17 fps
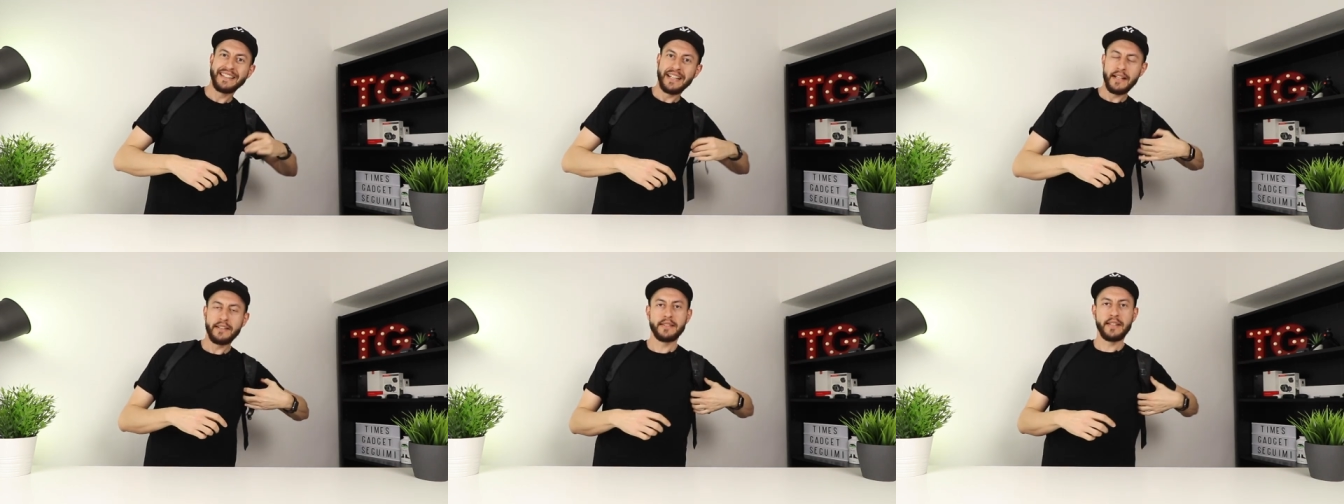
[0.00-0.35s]

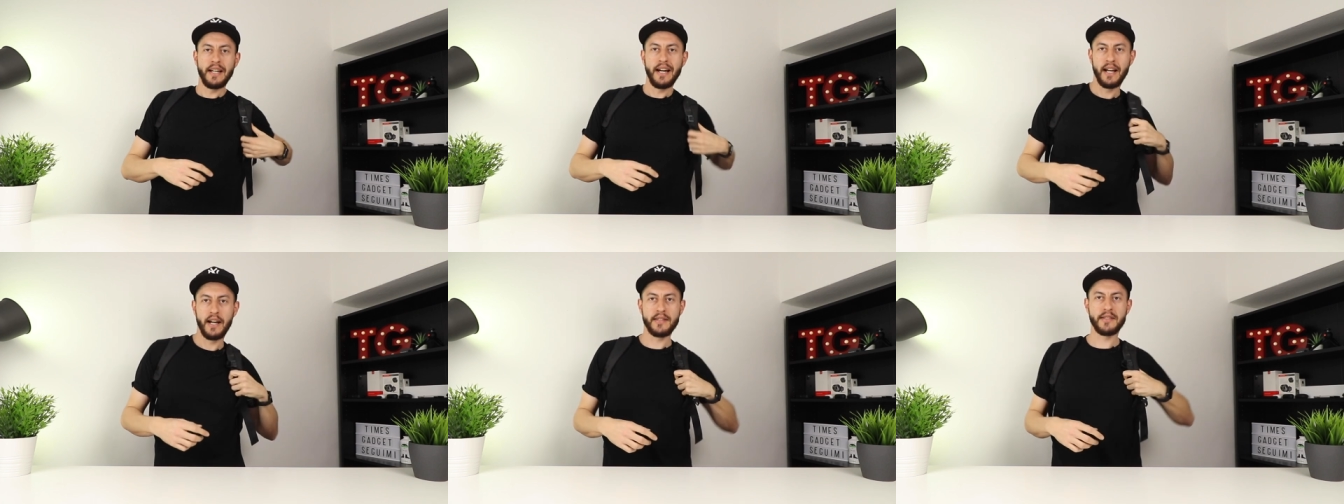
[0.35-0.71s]

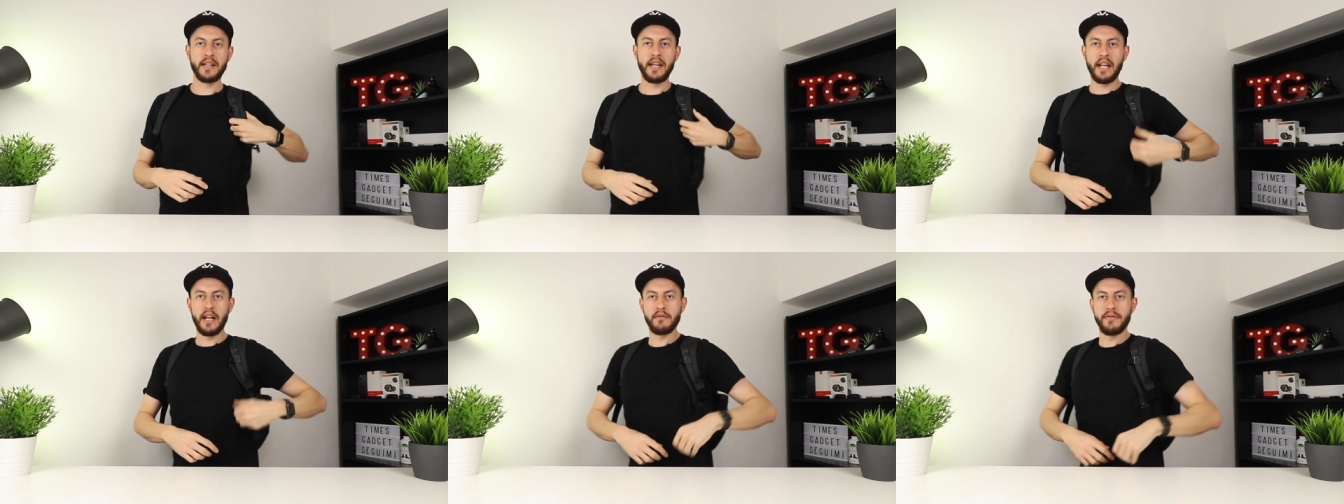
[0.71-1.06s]
aderente alla
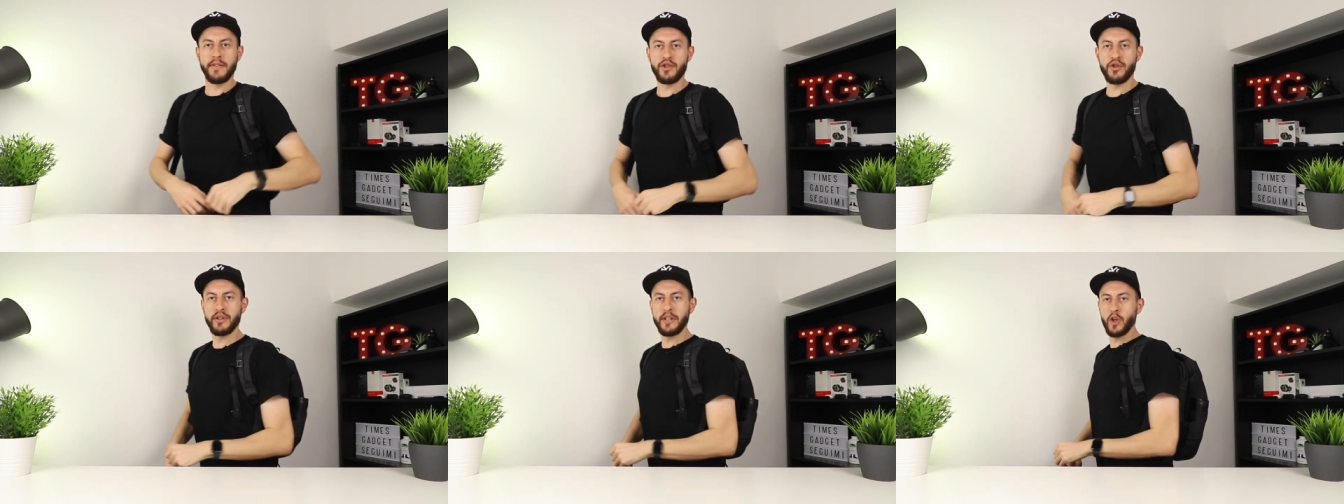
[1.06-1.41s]
schiena. Vi
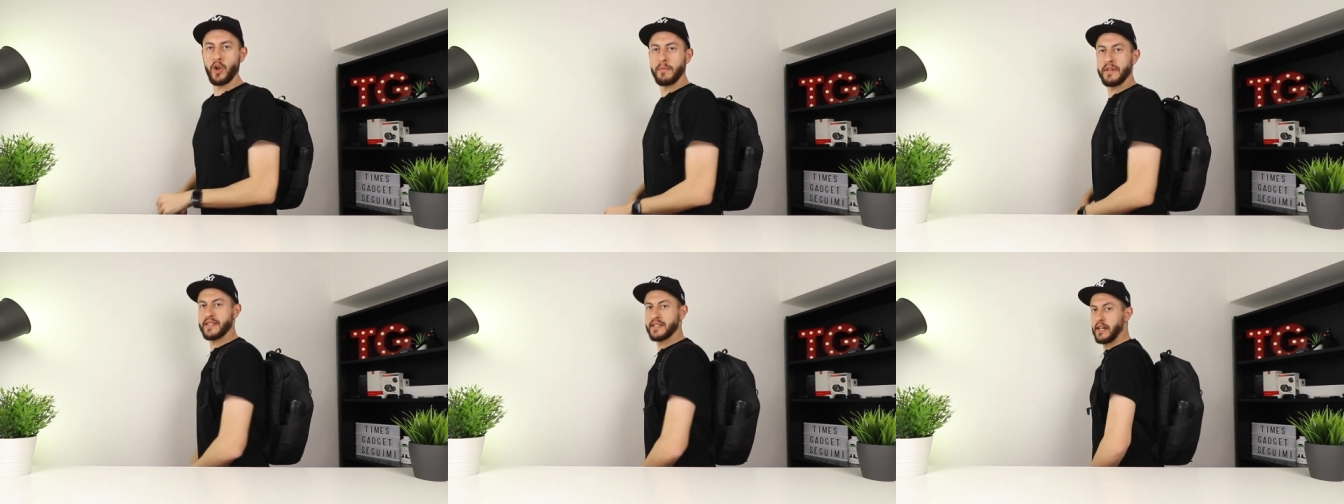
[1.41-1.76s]
faccio vedere
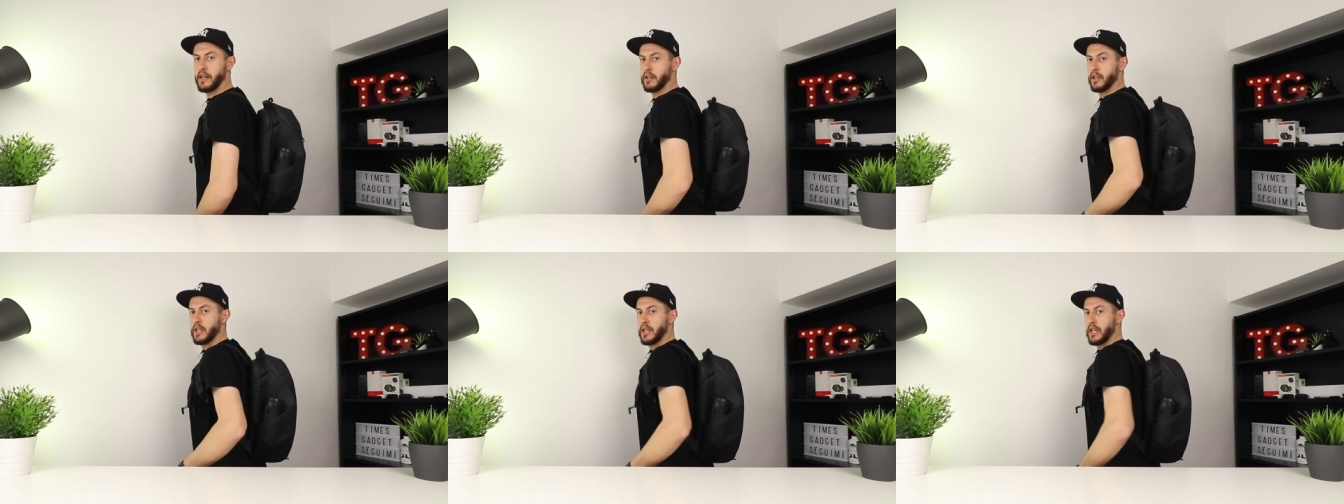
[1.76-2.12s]
come
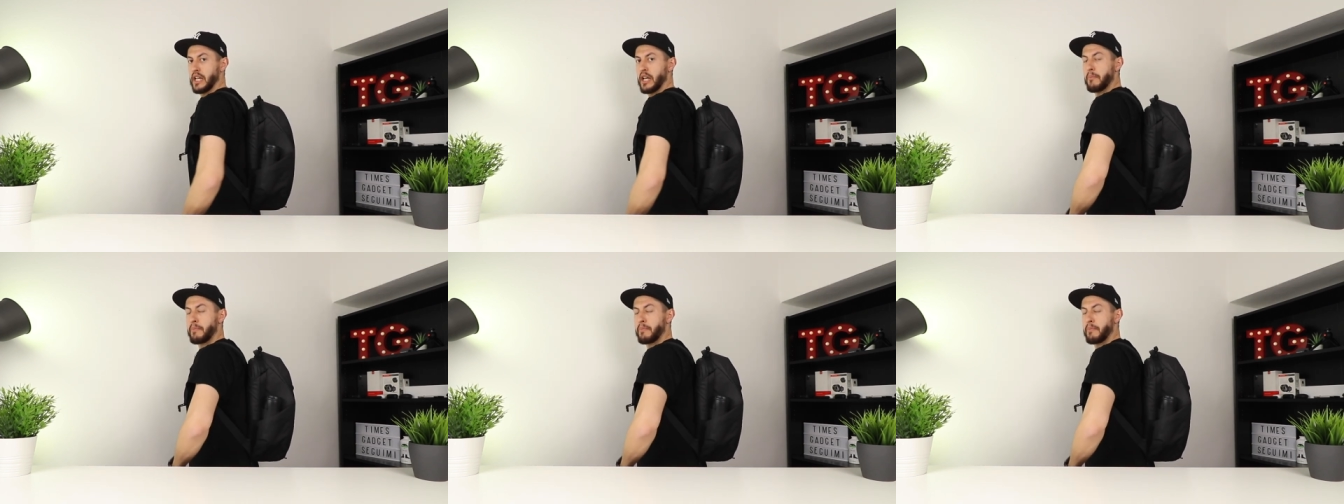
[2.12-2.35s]
sta.